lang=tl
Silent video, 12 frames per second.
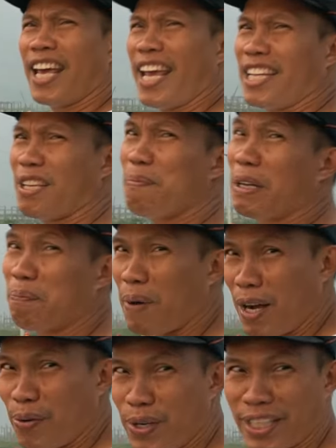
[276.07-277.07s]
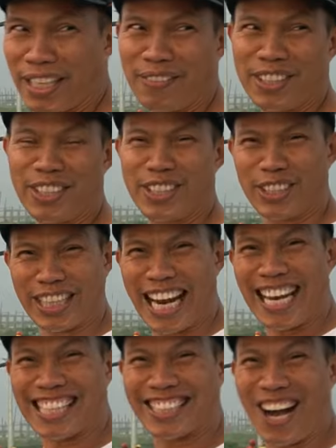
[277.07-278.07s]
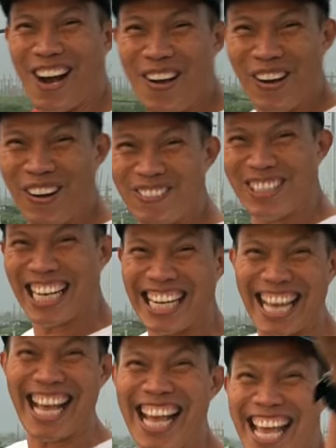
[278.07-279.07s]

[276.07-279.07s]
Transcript: 80 manpower kami doon. So, tara, let's go! Umulan na!